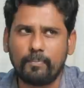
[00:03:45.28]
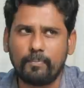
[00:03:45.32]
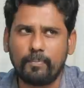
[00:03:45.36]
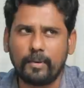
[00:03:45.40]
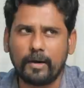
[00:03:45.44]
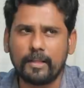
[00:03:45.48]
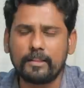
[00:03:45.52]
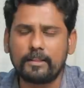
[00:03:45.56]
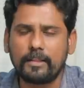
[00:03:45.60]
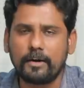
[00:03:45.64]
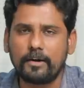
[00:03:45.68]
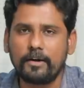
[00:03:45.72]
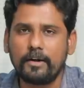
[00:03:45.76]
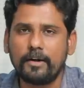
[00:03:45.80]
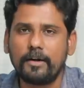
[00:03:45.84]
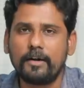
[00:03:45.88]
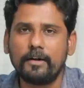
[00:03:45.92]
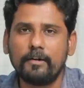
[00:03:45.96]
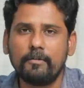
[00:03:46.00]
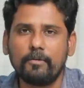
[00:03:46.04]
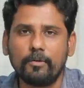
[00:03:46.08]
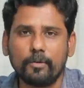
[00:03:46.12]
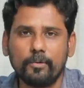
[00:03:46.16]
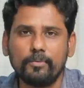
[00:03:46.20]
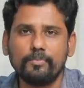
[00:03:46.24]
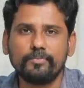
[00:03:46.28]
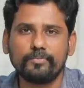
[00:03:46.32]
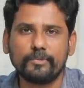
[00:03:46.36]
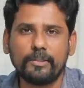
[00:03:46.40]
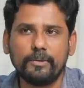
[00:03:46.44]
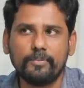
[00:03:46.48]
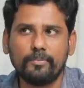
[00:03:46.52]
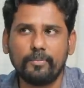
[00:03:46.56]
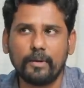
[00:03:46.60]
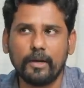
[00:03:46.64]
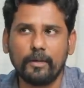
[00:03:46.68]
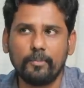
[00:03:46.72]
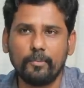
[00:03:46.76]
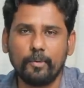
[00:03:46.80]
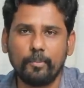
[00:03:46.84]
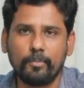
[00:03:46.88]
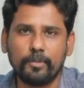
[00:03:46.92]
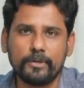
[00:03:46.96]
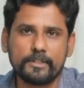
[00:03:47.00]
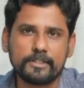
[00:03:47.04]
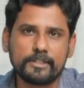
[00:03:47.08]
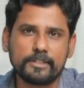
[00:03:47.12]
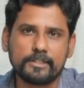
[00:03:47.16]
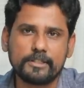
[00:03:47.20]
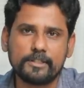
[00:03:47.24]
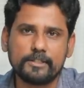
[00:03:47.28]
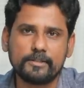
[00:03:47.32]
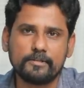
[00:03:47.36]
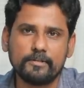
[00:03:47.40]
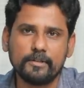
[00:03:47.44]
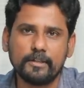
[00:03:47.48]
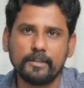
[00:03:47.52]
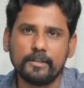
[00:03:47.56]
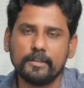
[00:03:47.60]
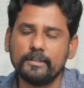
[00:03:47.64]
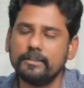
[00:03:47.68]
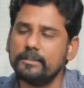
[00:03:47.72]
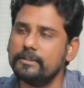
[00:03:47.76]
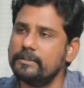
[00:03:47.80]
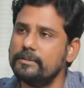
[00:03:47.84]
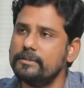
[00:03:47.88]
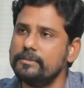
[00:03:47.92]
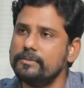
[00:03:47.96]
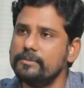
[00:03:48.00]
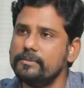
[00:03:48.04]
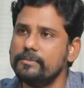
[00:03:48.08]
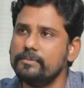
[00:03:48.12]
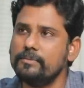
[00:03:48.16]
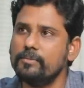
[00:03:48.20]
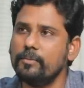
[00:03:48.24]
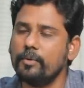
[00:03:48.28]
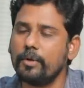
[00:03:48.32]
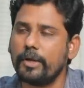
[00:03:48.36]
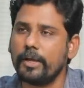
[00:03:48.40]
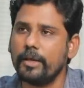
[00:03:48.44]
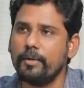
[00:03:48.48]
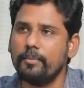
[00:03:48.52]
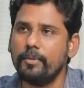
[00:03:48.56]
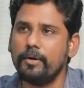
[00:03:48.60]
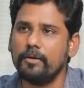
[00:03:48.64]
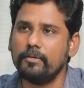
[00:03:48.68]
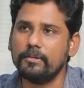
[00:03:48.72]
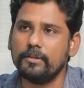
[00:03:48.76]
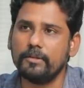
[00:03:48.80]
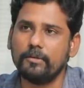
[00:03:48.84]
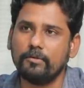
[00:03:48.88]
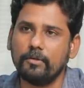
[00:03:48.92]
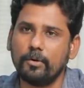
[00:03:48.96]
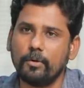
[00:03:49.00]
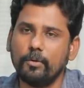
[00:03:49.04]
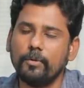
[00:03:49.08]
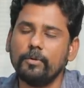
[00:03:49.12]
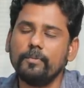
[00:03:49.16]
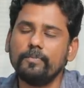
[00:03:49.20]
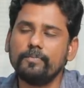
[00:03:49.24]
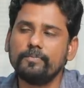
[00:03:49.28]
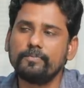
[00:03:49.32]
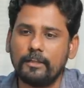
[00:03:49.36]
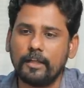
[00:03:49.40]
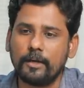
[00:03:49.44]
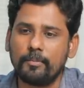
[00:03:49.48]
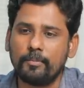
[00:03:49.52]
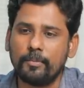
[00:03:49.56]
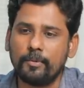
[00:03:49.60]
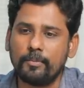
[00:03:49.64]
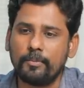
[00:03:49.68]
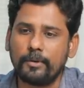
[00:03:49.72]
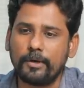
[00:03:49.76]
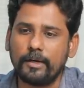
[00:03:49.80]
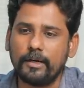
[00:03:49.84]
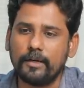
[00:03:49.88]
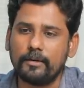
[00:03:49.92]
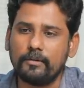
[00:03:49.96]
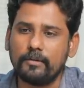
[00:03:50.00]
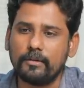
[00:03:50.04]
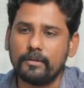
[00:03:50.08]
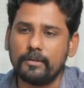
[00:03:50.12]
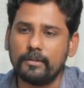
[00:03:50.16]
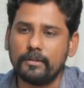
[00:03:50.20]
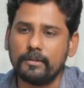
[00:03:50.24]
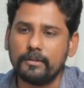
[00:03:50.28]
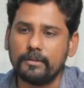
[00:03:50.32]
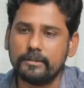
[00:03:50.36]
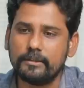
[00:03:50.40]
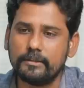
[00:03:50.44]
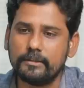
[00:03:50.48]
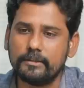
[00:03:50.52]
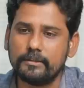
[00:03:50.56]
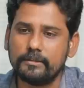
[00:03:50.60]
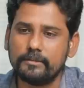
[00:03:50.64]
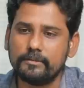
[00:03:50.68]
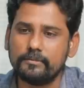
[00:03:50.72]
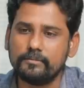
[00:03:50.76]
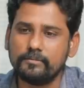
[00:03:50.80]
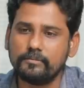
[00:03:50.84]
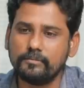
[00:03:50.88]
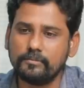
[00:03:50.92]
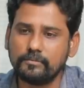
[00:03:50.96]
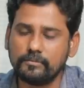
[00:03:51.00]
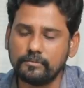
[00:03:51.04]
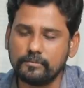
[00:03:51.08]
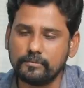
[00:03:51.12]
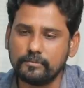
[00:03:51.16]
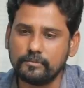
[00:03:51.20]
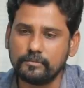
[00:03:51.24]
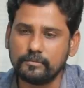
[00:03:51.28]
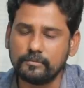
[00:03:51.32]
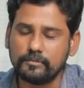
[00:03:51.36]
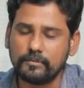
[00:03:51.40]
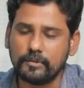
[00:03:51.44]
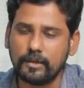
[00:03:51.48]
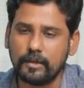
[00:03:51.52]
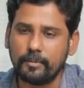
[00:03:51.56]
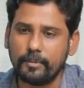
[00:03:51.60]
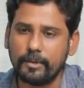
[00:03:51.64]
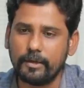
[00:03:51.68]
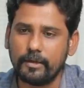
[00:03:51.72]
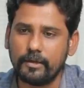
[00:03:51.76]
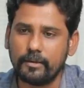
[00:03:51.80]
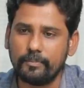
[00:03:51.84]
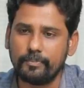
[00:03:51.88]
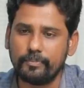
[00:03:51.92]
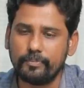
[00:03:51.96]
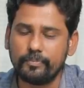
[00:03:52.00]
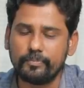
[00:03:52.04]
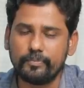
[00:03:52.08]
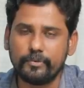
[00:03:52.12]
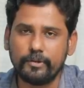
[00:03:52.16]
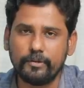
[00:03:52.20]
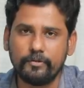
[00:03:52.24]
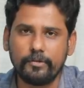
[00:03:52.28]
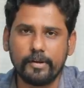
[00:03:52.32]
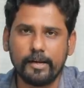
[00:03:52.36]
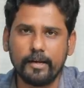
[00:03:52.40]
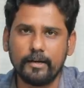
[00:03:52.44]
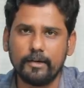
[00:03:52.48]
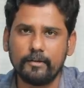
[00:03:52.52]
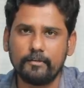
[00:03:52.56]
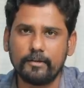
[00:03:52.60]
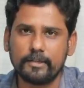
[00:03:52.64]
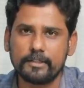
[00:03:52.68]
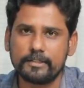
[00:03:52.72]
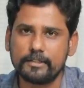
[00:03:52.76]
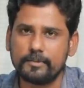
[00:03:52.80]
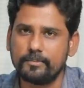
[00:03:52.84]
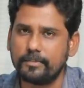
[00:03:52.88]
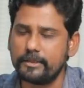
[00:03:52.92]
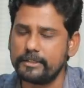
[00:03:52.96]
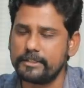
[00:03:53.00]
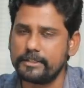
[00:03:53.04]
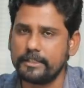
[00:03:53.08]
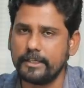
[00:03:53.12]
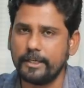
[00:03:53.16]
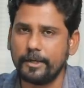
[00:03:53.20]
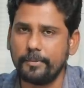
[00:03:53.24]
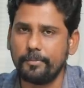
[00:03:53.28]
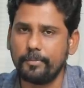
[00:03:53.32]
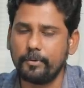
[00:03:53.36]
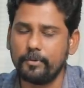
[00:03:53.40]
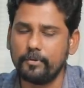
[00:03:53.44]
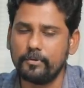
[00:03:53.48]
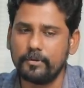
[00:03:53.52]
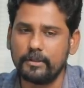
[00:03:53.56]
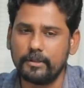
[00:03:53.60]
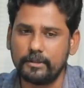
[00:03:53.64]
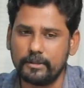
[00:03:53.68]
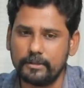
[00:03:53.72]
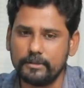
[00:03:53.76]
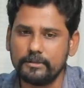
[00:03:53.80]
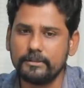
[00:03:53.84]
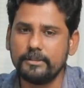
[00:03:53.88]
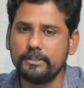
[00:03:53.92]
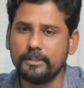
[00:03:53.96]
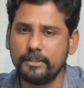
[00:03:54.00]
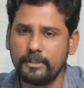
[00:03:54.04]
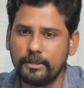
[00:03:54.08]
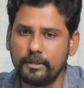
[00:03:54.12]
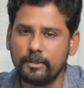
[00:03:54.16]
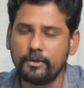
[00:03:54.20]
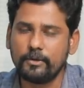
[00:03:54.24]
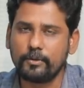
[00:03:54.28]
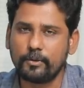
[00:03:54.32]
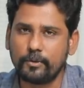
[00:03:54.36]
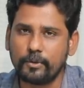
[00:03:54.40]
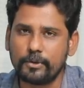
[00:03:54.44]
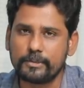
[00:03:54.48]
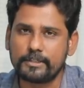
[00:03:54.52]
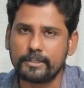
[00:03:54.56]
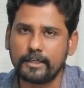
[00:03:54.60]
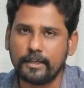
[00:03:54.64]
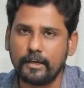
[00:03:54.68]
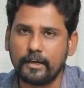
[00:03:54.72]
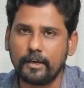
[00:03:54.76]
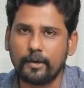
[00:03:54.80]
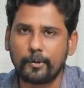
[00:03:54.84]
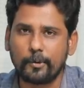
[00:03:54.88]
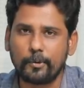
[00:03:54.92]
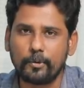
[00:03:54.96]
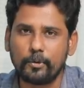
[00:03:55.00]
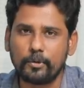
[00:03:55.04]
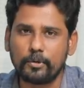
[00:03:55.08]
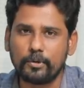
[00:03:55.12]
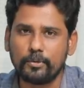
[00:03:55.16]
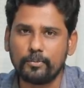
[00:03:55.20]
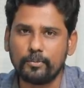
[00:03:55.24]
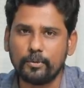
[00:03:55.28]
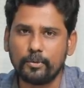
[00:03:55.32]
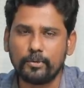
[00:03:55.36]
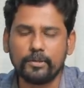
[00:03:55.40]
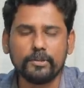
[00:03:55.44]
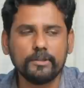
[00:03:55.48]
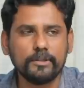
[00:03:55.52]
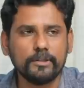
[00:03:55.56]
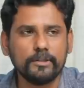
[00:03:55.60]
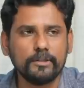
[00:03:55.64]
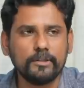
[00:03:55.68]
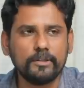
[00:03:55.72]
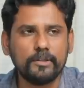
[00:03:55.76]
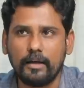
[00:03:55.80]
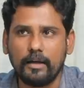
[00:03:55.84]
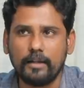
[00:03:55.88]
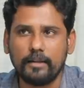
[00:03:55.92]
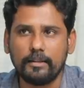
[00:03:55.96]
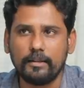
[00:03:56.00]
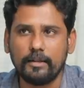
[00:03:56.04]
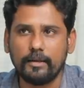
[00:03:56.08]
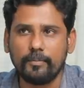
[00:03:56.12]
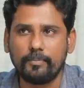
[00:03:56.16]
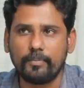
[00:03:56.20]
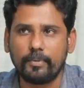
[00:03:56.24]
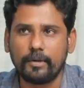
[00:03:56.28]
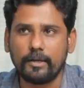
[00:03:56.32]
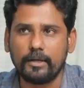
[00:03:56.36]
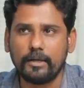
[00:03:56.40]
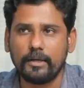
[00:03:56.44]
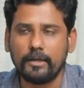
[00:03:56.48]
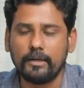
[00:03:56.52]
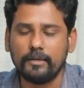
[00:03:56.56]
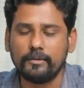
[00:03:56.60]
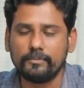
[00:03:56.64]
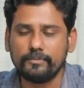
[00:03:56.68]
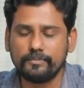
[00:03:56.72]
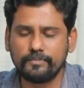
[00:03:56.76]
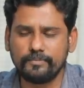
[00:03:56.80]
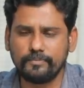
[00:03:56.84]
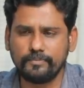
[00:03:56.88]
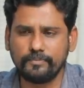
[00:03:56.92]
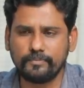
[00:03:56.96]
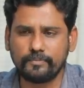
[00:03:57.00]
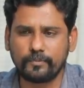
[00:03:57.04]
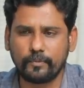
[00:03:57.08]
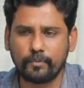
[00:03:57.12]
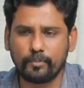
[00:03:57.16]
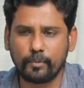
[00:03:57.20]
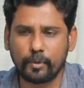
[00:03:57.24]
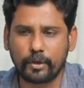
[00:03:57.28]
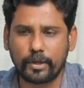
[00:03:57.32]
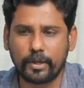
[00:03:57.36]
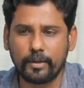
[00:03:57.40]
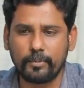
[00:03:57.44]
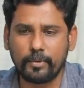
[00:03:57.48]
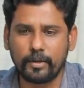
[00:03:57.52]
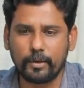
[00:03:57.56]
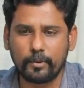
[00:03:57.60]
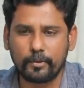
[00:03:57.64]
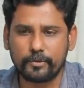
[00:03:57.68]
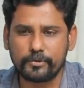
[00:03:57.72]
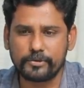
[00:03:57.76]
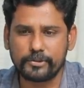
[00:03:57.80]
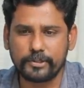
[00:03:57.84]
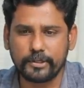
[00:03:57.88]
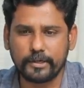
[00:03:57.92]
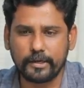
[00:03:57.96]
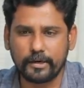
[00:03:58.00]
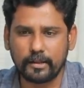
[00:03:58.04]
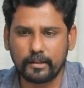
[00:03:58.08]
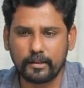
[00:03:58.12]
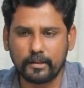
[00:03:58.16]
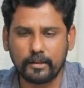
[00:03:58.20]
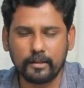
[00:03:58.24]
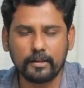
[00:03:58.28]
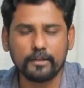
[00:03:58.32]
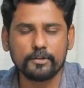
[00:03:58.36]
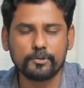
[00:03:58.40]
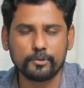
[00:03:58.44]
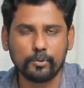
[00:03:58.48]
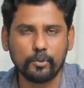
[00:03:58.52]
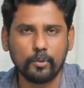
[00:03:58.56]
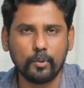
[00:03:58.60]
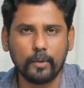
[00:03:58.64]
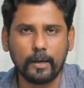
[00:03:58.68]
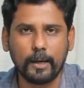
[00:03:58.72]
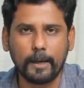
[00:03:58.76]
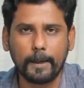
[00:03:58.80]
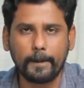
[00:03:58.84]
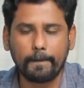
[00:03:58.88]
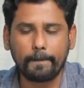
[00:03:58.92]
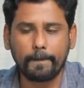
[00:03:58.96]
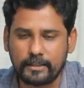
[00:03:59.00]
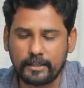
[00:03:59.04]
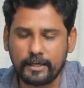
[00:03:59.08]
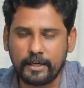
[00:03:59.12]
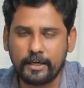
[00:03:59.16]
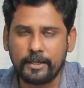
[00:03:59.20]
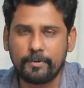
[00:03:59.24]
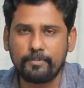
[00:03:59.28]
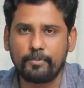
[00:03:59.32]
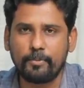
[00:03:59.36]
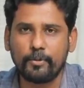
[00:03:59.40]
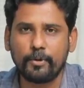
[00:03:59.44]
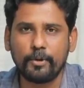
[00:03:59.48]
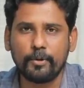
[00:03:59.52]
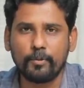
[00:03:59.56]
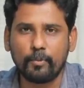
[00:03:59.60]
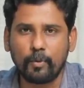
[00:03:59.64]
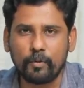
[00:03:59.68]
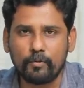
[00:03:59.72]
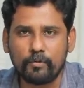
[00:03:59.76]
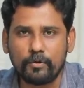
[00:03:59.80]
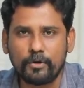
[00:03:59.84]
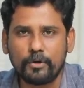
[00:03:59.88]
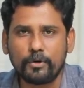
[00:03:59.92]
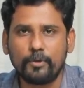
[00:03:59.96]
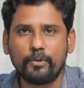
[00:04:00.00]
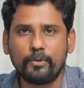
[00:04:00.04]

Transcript: பல தருணங்கள் வரும் பல மொமெண்ட்ஸ் வந்து முக்கியமாக வந்து வரும் தருமபுரியில் வந்து நம்ம திவ்யா இளவரசன் பிரச்சனை அப்போது வந்து குடிசைகளெல்லாம் கொளுத்தும்போது அந்த பிற முக்கியமான ஒரு விஷயம் நடந்ததாக சொல்லுவாங்க தேடி போய் ஒவ்வொரு